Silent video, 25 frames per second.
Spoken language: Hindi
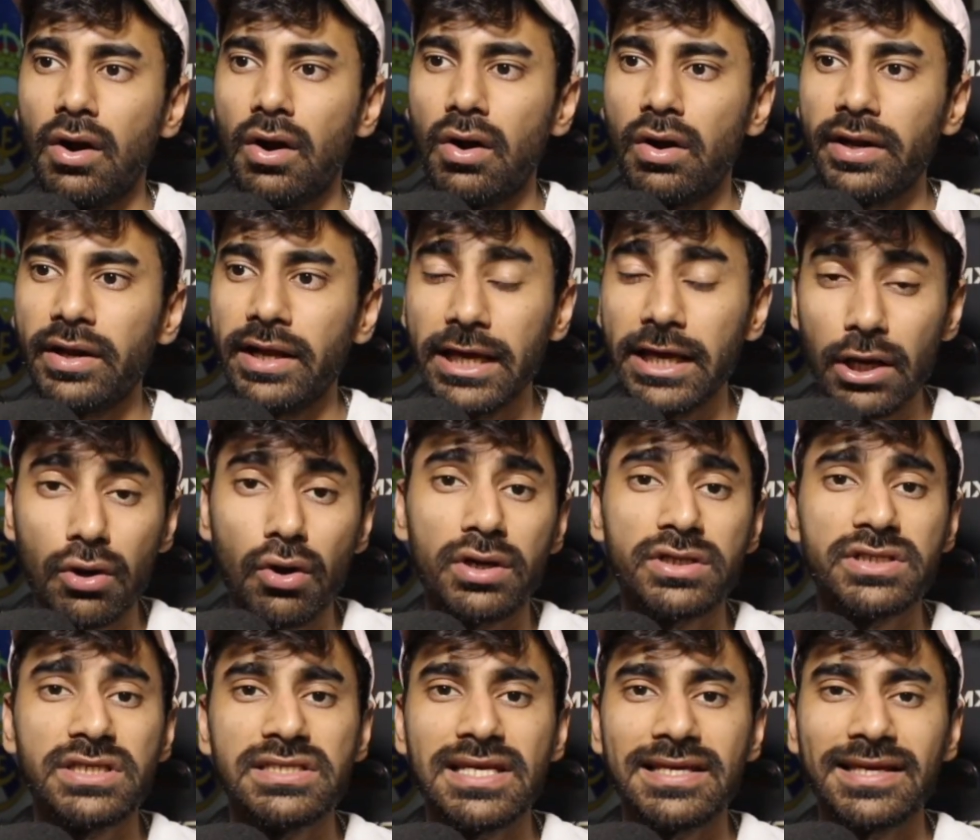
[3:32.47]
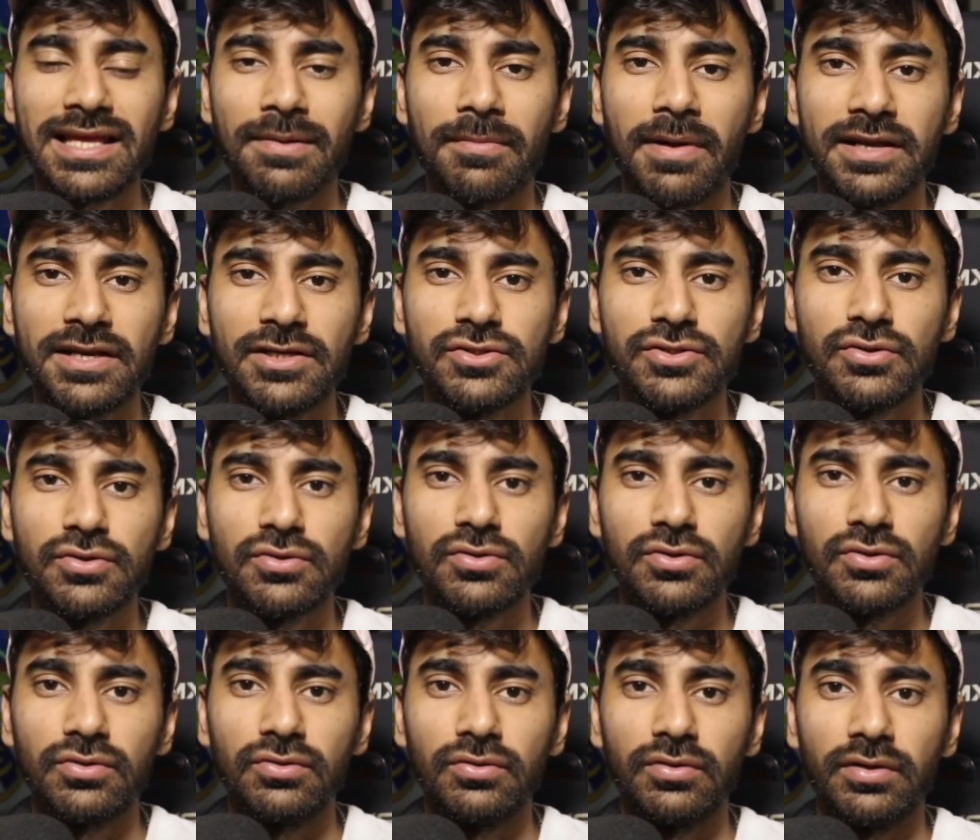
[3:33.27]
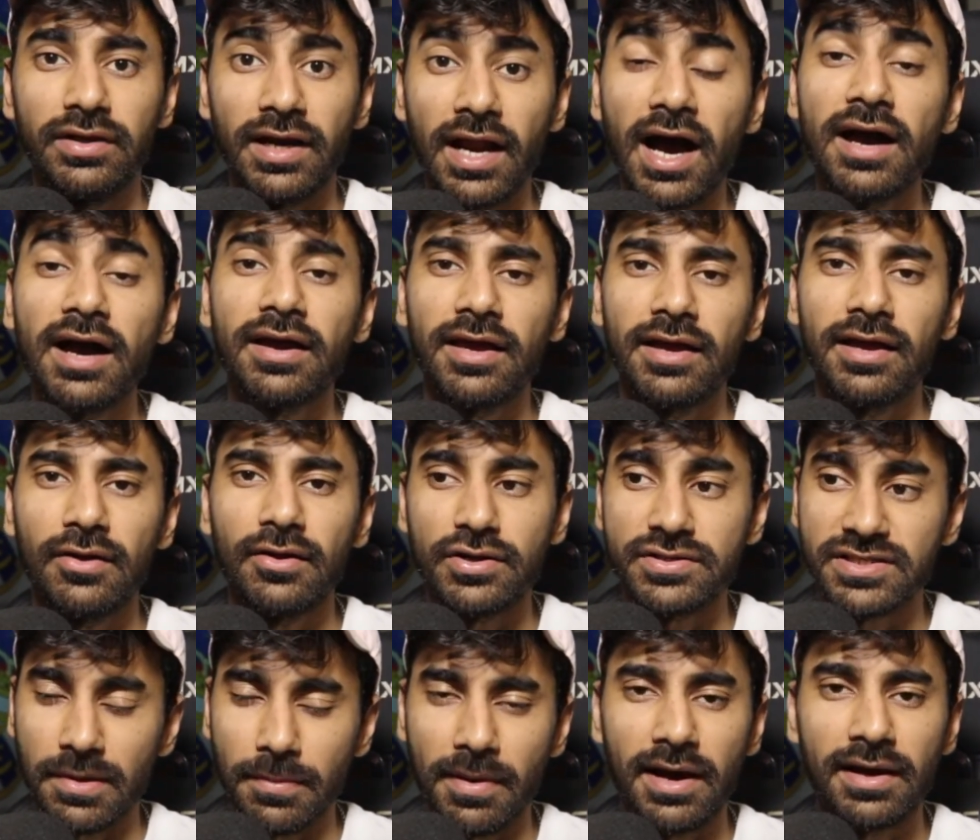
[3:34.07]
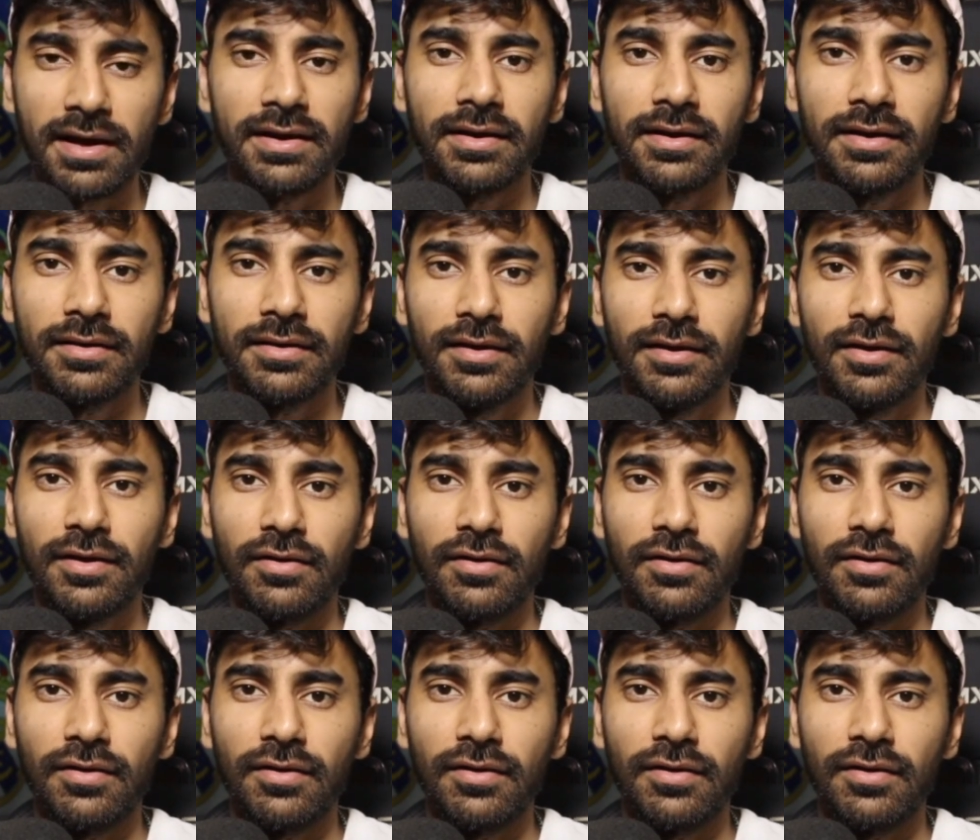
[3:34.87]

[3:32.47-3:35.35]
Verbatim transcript: और एक और चीज़ है कि हमारी जो नाक है और जबान है